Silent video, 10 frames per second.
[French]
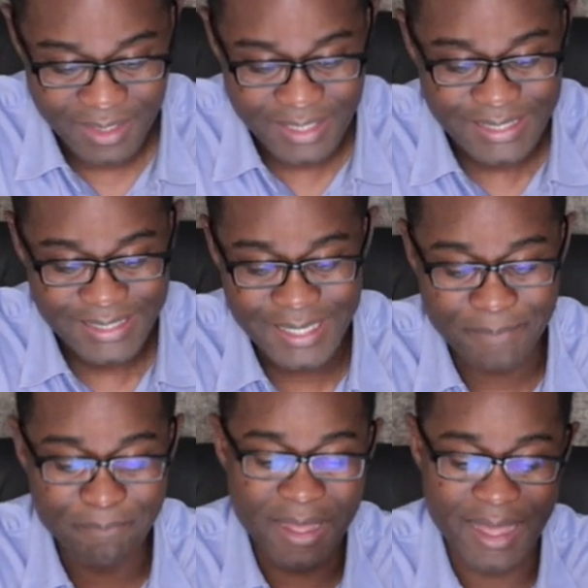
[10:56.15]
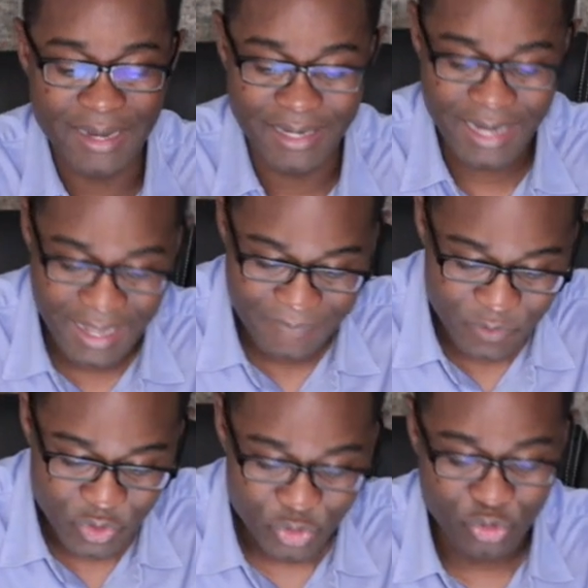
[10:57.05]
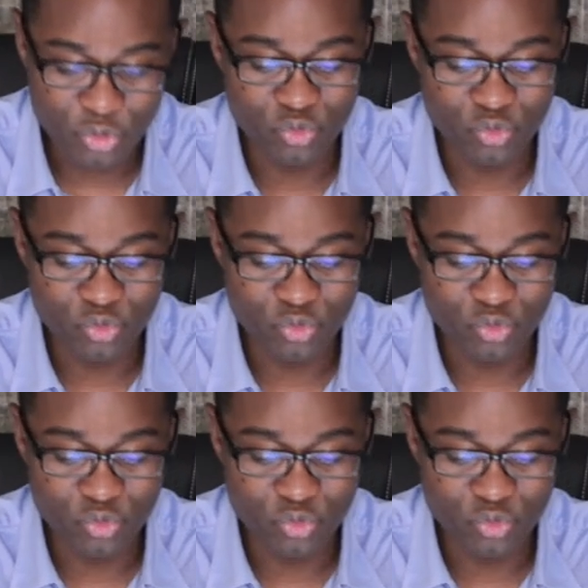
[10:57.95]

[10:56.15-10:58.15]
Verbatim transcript: C'est par là que nous